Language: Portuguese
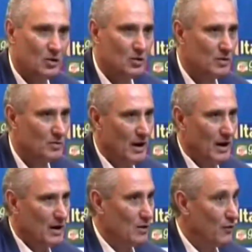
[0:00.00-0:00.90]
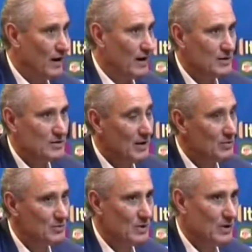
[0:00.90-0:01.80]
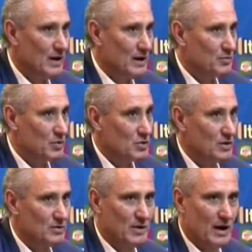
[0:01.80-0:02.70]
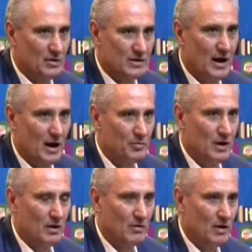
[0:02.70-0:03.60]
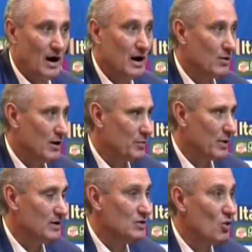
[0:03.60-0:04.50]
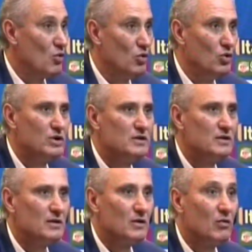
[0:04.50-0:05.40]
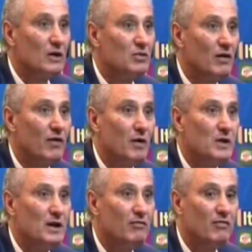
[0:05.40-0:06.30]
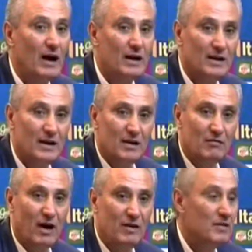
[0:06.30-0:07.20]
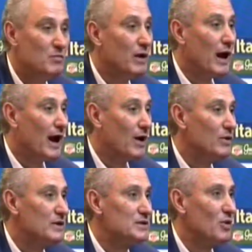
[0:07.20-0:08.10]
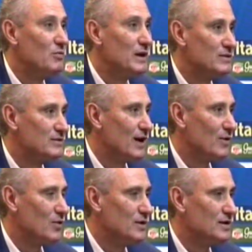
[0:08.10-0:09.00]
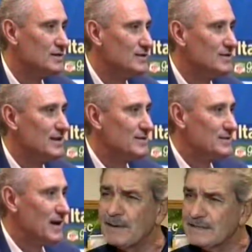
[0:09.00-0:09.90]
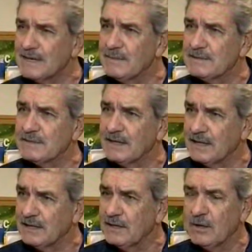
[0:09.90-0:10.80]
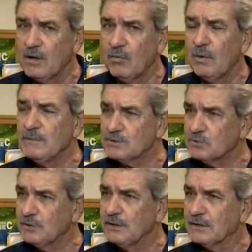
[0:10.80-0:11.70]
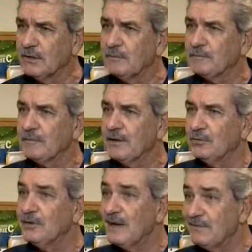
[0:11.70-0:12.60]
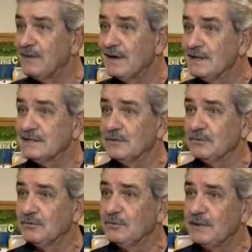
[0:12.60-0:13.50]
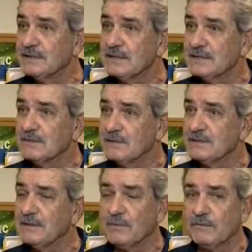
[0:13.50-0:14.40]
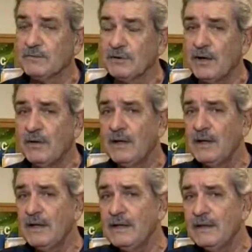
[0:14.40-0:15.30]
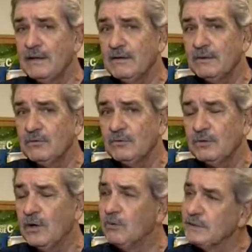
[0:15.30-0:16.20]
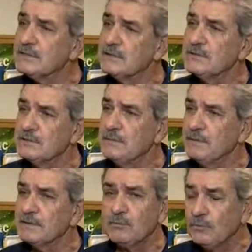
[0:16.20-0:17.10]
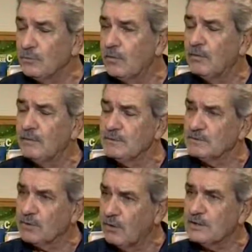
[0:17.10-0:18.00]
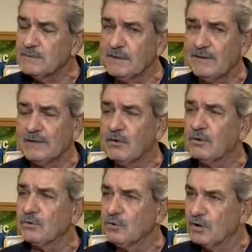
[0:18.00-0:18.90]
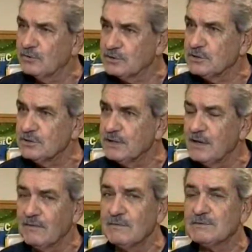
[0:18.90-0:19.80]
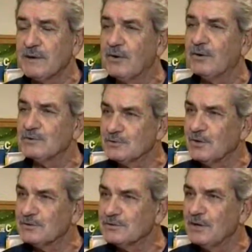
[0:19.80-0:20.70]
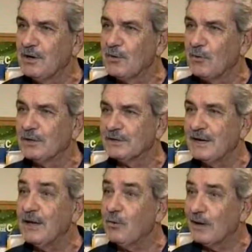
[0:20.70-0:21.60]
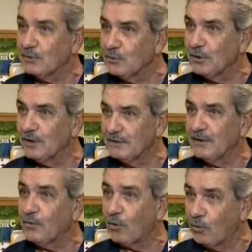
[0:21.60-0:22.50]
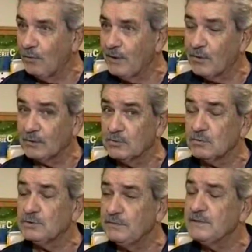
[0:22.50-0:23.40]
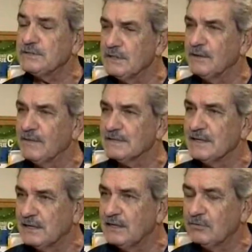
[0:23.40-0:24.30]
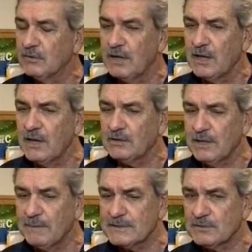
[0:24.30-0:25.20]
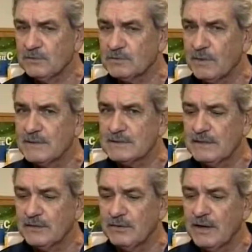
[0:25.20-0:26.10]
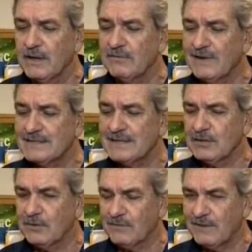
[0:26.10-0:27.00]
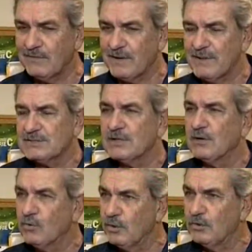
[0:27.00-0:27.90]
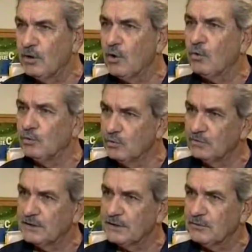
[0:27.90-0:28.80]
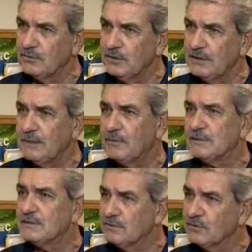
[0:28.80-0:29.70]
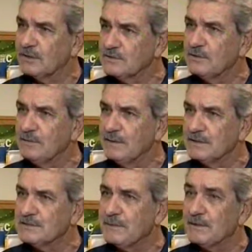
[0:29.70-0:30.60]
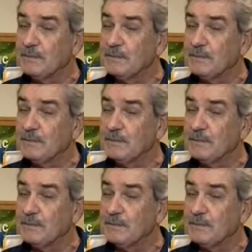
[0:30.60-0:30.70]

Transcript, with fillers: Tite chamou sete jogadores do time olímpico e disse que, por causa de contusão, não convocou todos os que desejava, mas não deu nomes. Basicamente, você tem aqui uma mistura, então, do que havia antes do, do, da seleção brasileira profissional e do que aconteceu nas Olimpíadas. Muito bom, uma mistura ótima que vai ter agora o toque do Tite. Vamos esperar agora os jogos contra Equador né, e Colômbia. Equador, jogo dificílimo que vai ser em Quito. Eu tenho a impressão que o futebol brasileiro vai se renovar, vai ficar mais tranquilo com o novo treinador e depois dessa vitória nas Olimpíadas.